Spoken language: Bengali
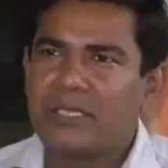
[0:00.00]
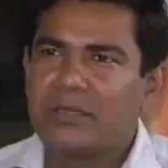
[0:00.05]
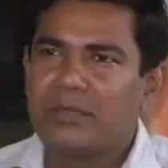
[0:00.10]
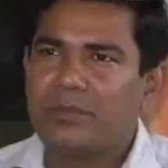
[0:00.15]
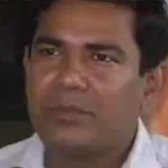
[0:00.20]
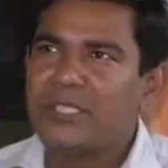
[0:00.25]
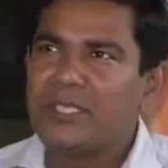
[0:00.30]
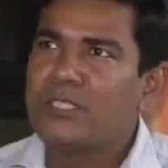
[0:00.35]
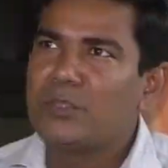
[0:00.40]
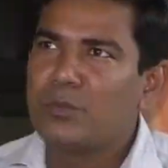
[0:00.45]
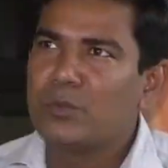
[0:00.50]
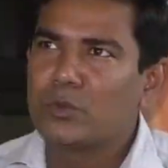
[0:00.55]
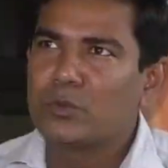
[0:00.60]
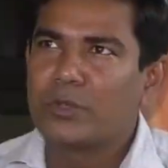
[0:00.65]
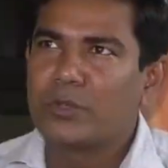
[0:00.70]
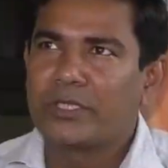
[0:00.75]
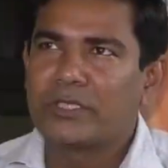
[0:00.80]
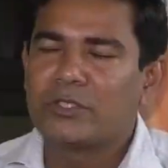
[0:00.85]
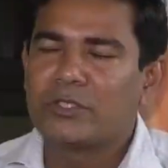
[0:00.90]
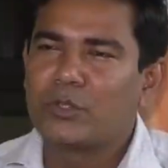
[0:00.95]
এটি
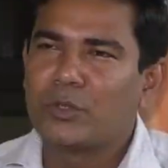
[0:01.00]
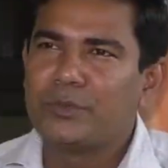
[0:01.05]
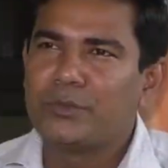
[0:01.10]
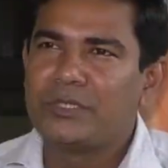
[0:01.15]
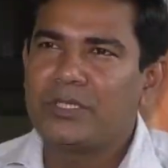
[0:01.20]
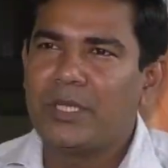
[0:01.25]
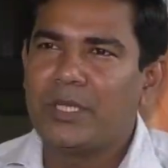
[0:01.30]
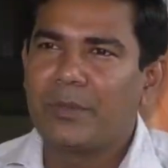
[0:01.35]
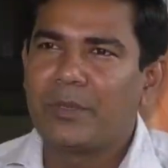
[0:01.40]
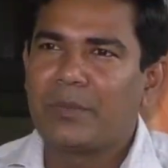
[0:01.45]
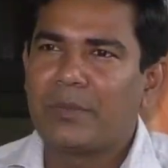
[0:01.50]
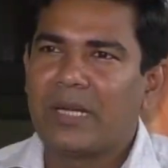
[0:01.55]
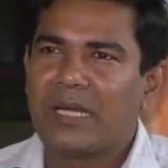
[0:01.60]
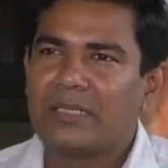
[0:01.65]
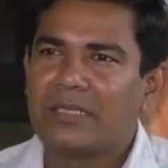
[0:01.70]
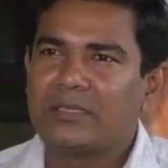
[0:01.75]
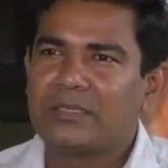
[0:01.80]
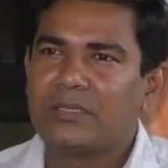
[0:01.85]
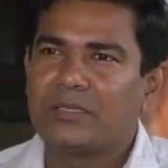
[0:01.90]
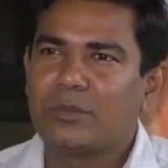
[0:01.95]
বিষমুক্ত একটি সবজি এবং
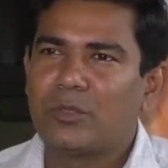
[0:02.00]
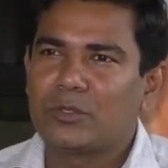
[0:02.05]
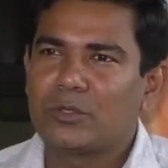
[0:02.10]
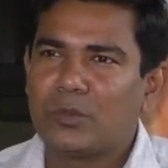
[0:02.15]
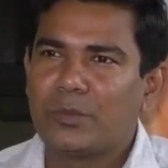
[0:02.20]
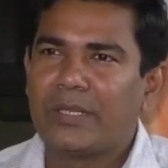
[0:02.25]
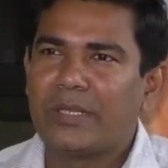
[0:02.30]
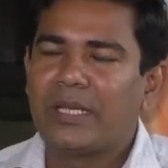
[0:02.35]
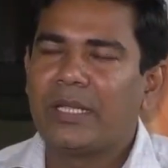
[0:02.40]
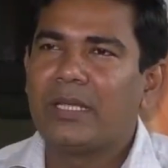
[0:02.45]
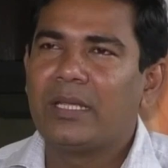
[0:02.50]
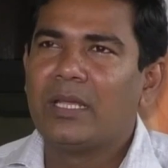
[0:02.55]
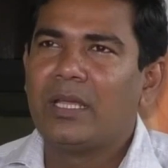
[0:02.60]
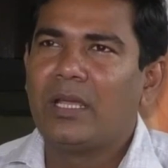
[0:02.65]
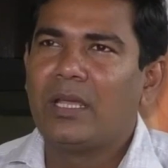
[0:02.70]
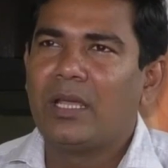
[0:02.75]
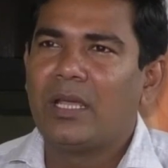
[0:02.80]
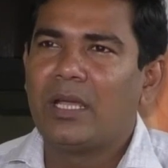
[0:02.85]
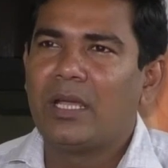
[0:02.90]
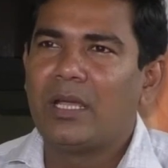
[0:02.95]
বাংলাদেশে বর্তমানে
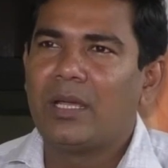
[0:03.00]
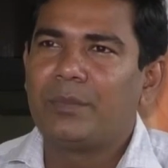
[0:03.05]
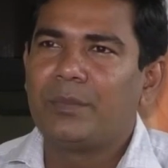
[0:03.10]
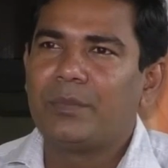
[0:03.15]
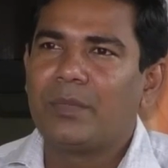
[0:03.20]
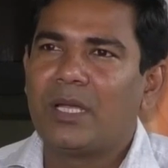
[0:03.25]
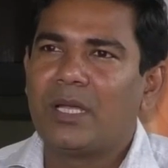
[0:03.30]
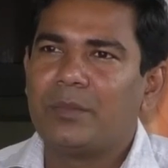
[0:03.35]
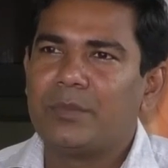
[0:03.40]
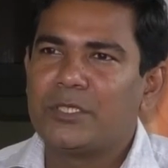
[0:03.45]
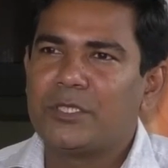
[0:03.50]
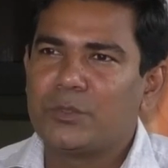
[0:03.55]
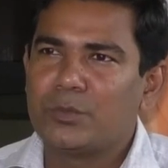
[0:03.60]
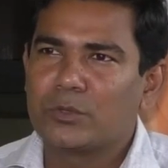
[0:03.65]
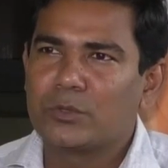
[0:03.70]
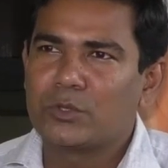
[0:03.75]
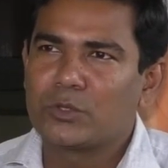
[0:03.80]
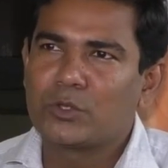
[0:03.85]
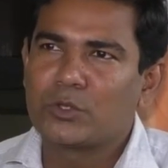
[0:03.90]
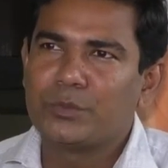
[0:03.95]

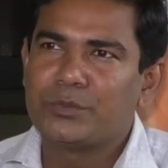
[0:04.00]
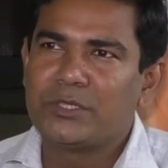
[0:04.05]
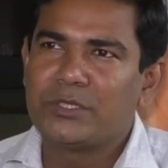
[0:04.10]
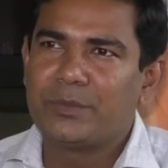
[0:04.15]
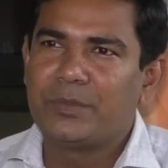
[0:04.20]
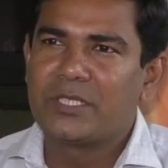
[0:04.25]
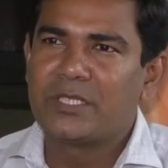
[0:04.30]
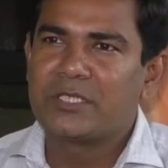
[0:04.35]
বিষমুক্ত সবজির